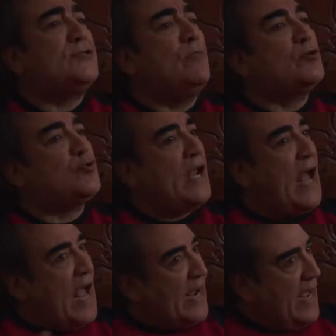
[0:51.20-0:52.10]
ما الزموش
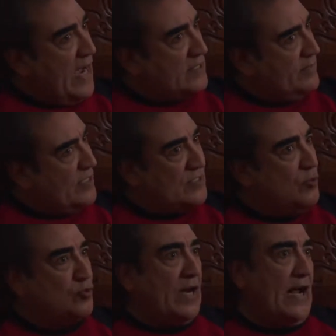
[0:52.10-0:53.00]
ولا حاجه يا اختي ما
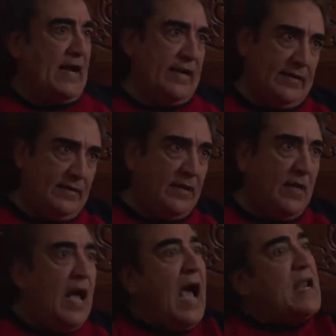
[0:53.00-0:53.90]
الزموش ولا حاجه
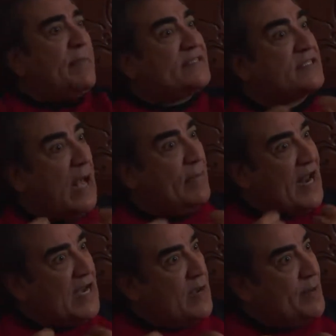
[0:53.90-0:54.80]
انا بس
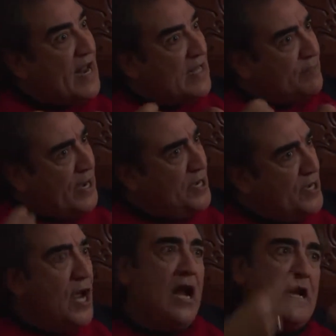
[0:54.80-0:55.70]
صعبان عليا البني
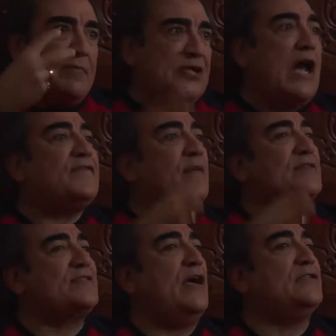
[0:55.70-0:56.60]
ادمين اللي مش عارفه
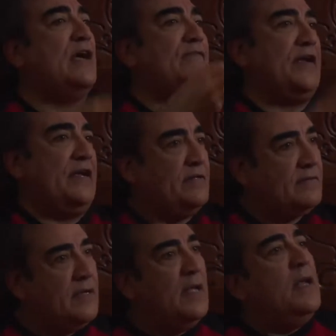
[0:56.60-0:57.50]
مصلحتها
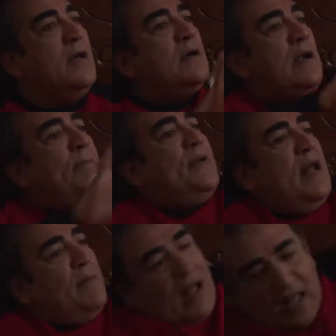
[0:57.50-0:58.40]
فين ربنا